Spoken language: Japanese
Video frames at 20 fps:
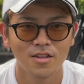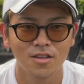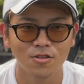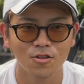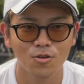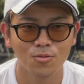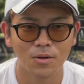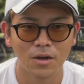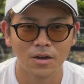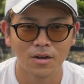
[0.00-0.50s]

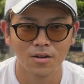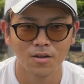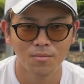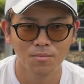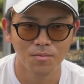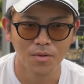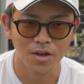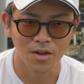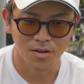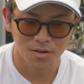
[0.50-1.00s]
例えば
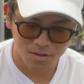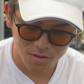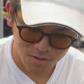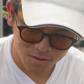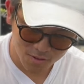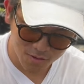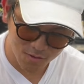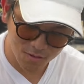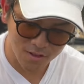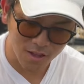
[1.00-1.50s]
まあ、
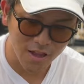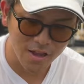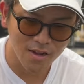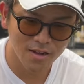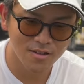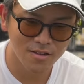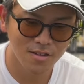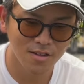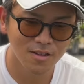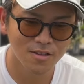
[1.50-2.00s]
非常に耐
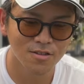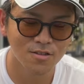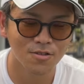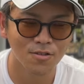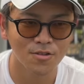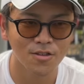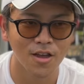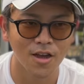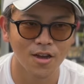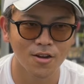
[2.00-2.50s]
寒性が
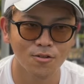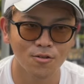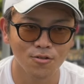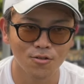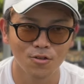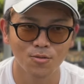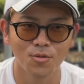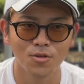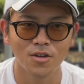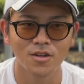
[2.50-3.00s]
強いであろう
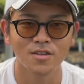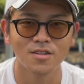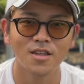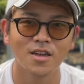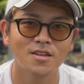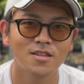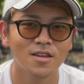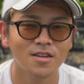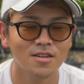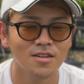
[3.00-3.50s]
というものは期
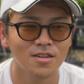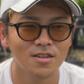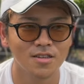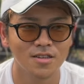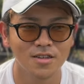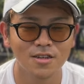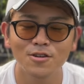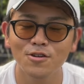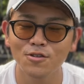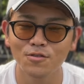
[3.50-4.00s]
待でき
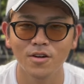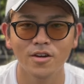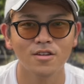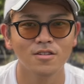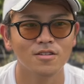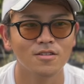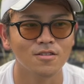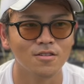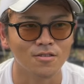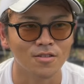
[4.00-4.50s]
にくいわ
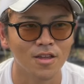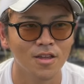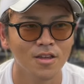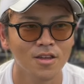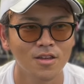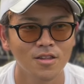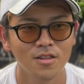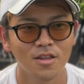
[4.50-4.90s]
けですよね。